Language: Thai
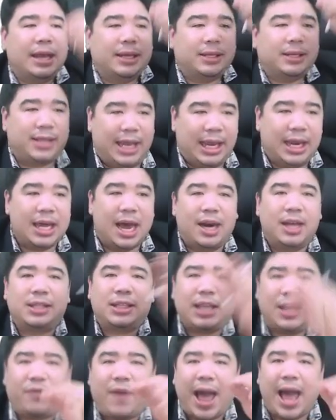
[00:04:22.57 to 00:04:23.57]
สีเหลืองหรือ
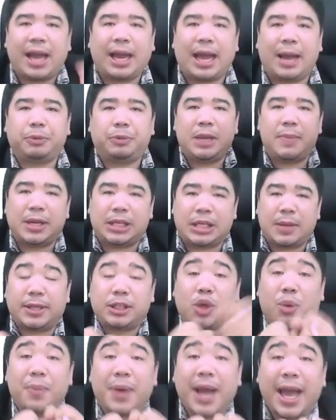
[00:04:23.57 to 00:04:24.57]
สีฟ้าครับ ที่มันจะผ
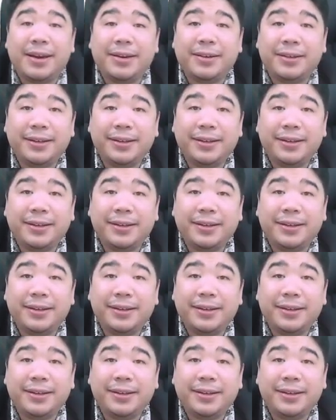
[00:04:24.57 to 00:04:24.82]
สมกัน